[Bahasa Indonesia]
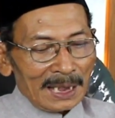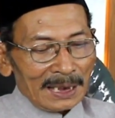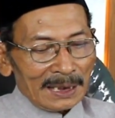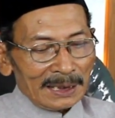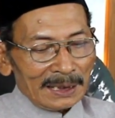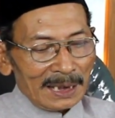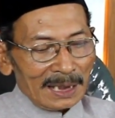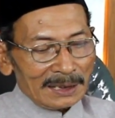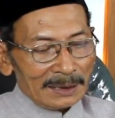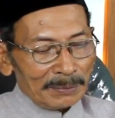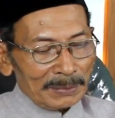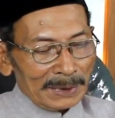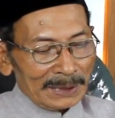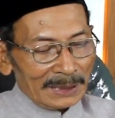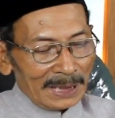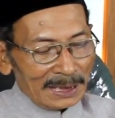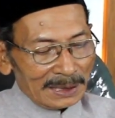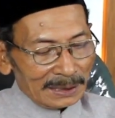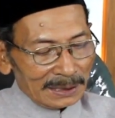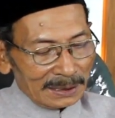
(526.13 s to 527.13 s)
Saya kira
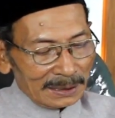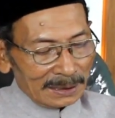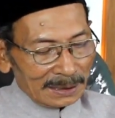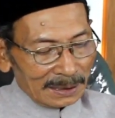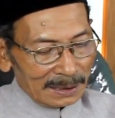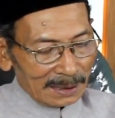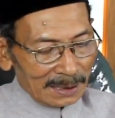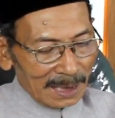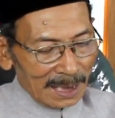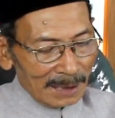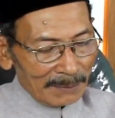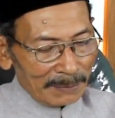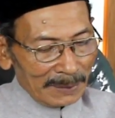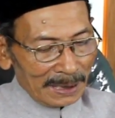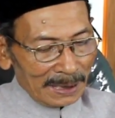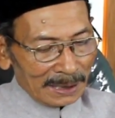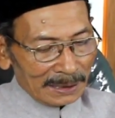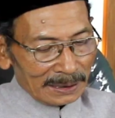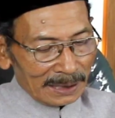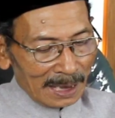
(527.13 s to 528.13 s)
sepintas
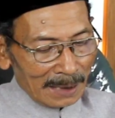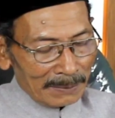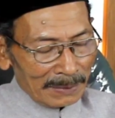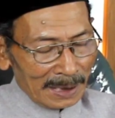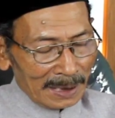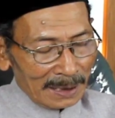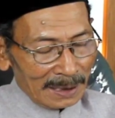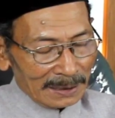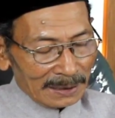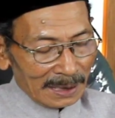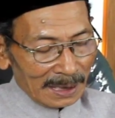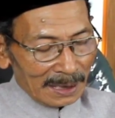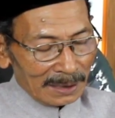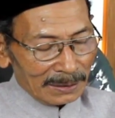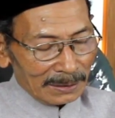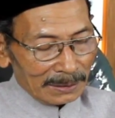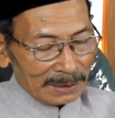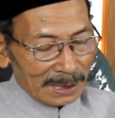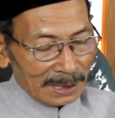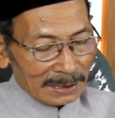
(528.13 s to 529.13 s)
apa yang saya,
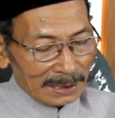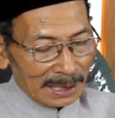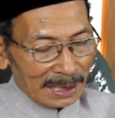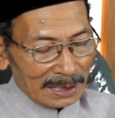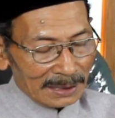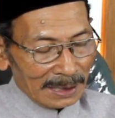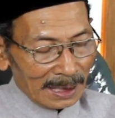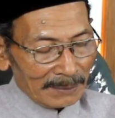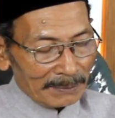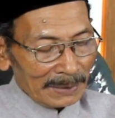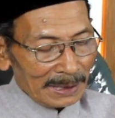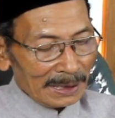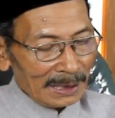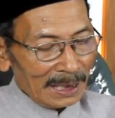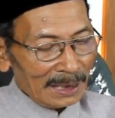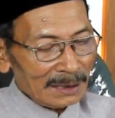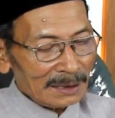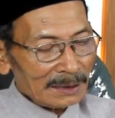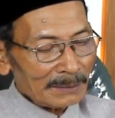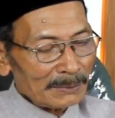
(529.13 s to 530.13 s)
saya sudah saya
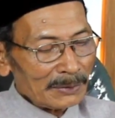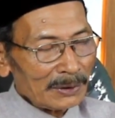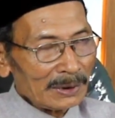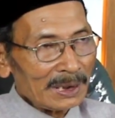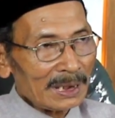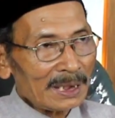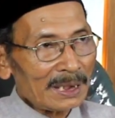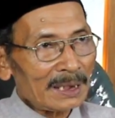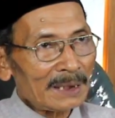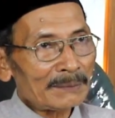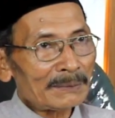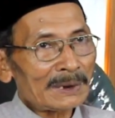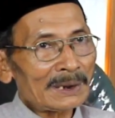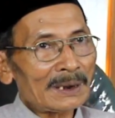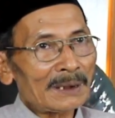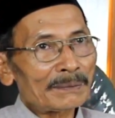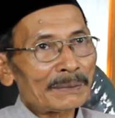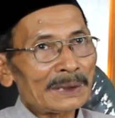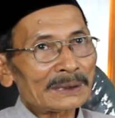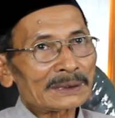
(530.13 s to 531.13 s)
sampaikan semoga
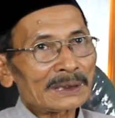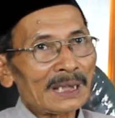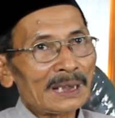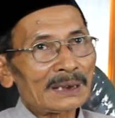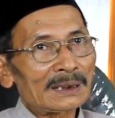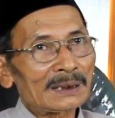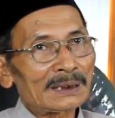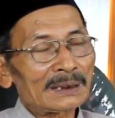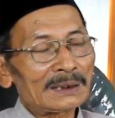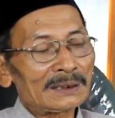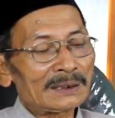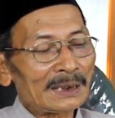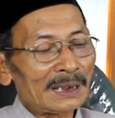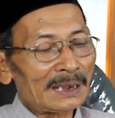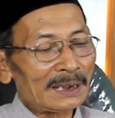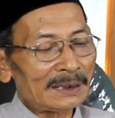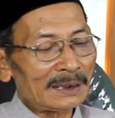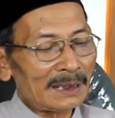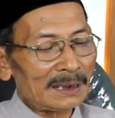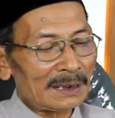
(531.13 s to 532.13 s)
mendapatkan
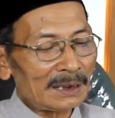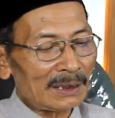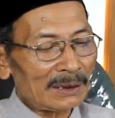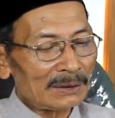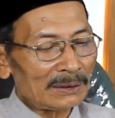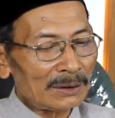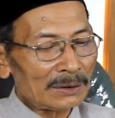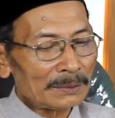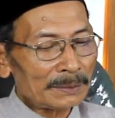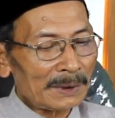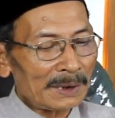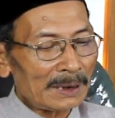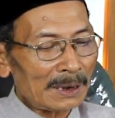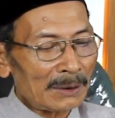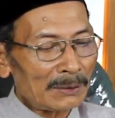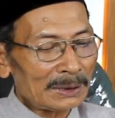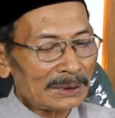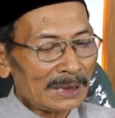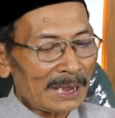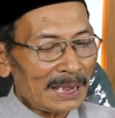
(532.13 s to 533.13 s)
hidayah dari Allah
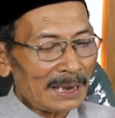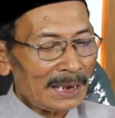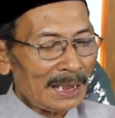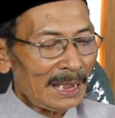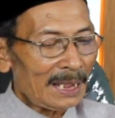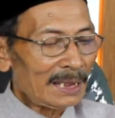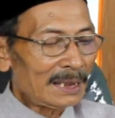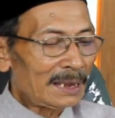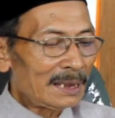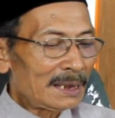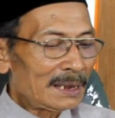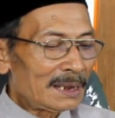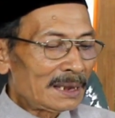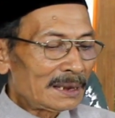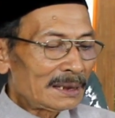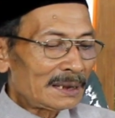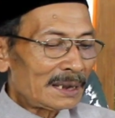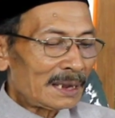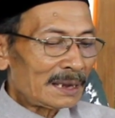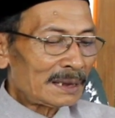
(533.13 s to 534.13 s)
Subhanahu wa taala
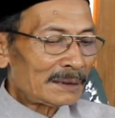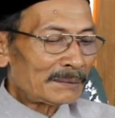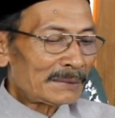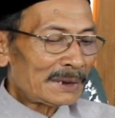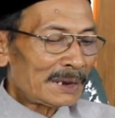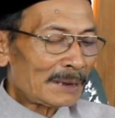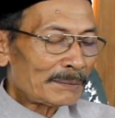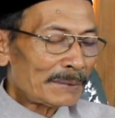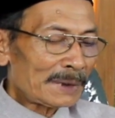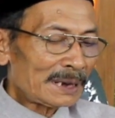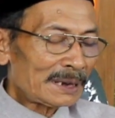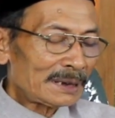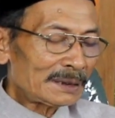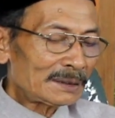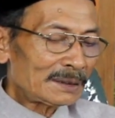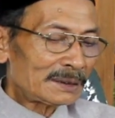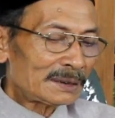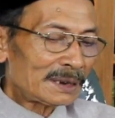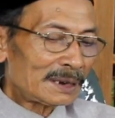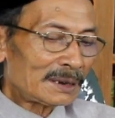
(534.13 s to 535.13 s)
dan mendapat
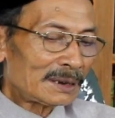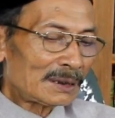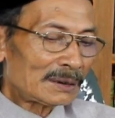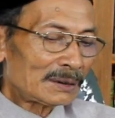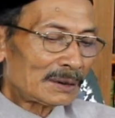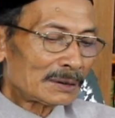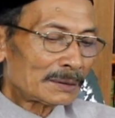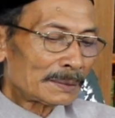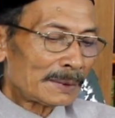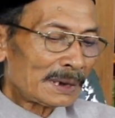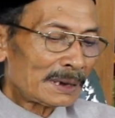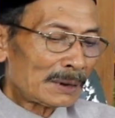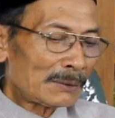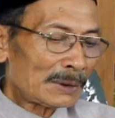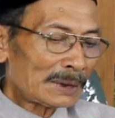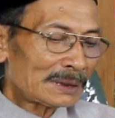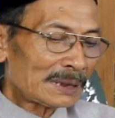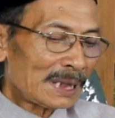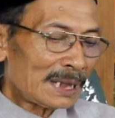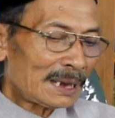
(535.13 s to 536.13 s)
ridho dari Allah
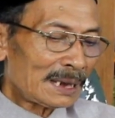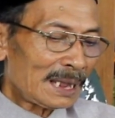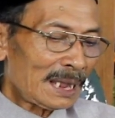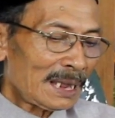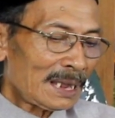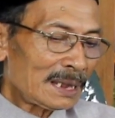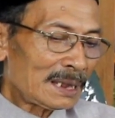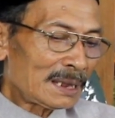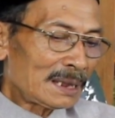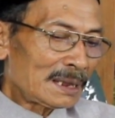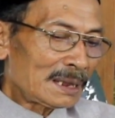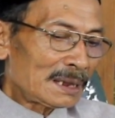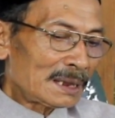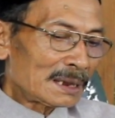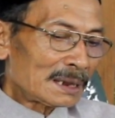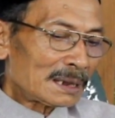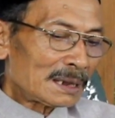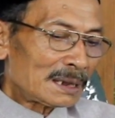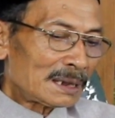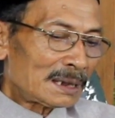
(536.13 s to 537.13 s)
Subhanahu wa taala
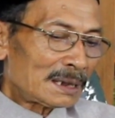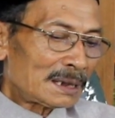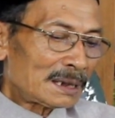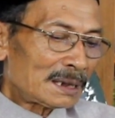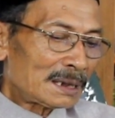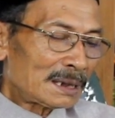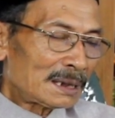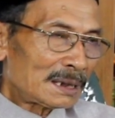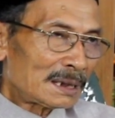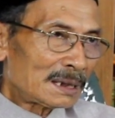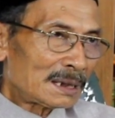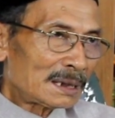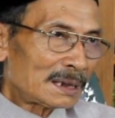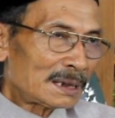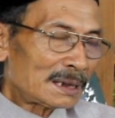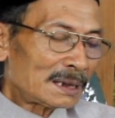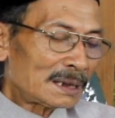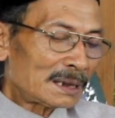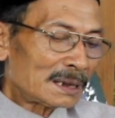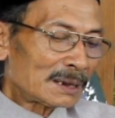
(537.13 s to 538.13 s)

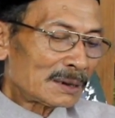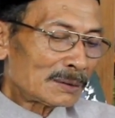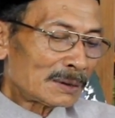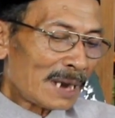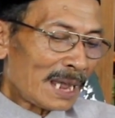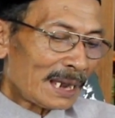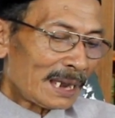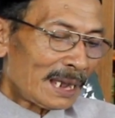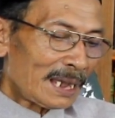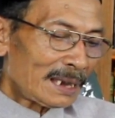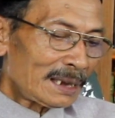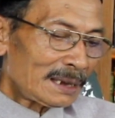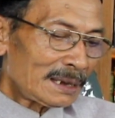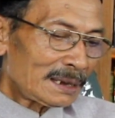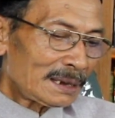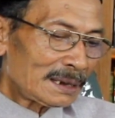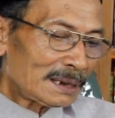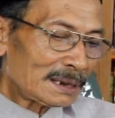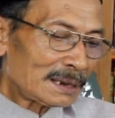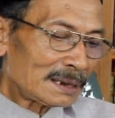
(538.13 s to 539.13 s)
kekurangan
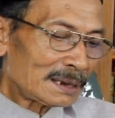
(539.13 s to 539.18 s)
